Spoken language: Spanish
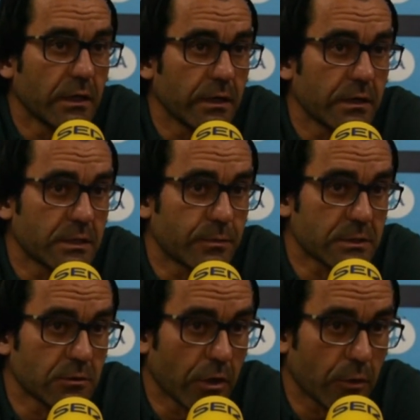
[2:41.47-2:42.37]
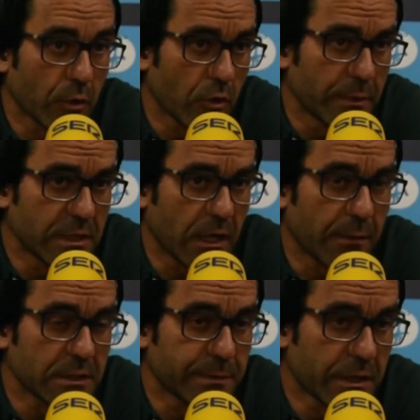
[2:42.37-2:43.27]
Eh, después es lo que
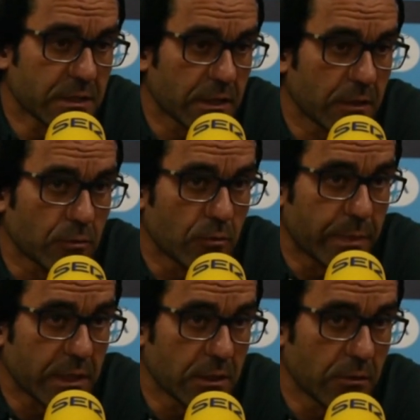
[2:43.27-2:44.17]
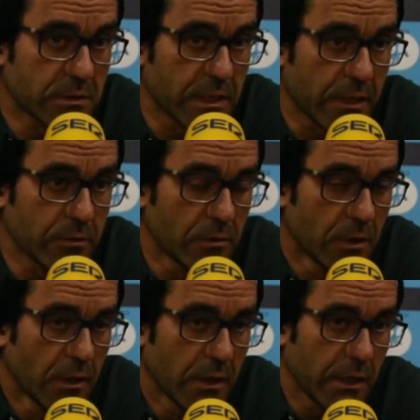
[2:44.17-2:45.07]
comentaba más veces, que dentro de un partido este año
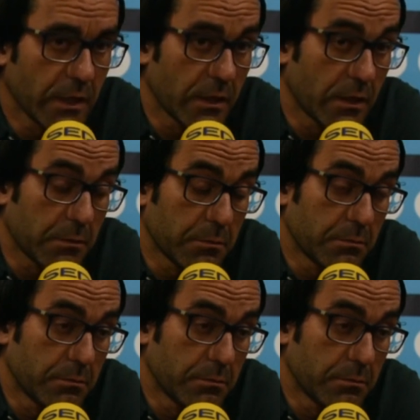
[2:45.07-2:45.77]
eh,